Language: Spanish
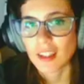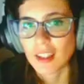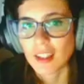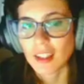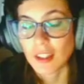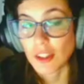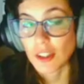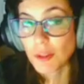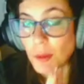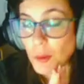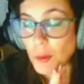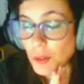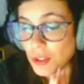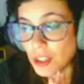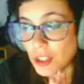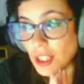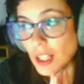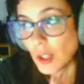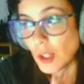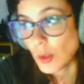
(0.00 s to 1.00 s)
No me acuerdo
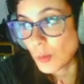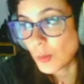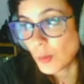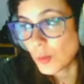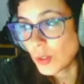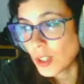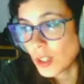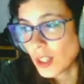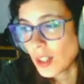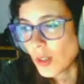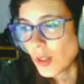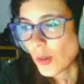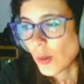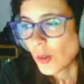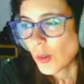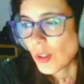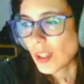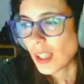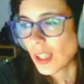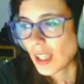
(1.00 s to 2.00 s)
si era la comuna
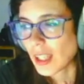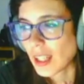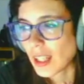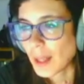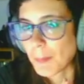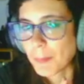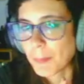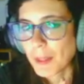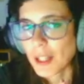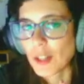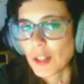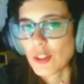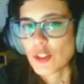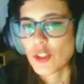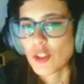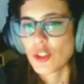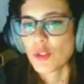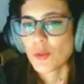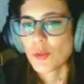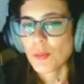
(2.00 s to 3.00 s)
o qué era, pero
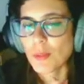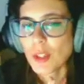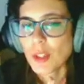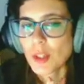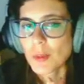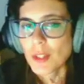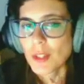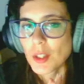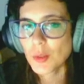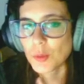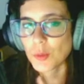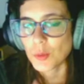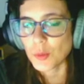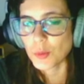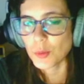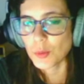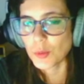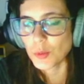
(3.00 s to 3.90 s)
yo hice un vídeo para YouTube,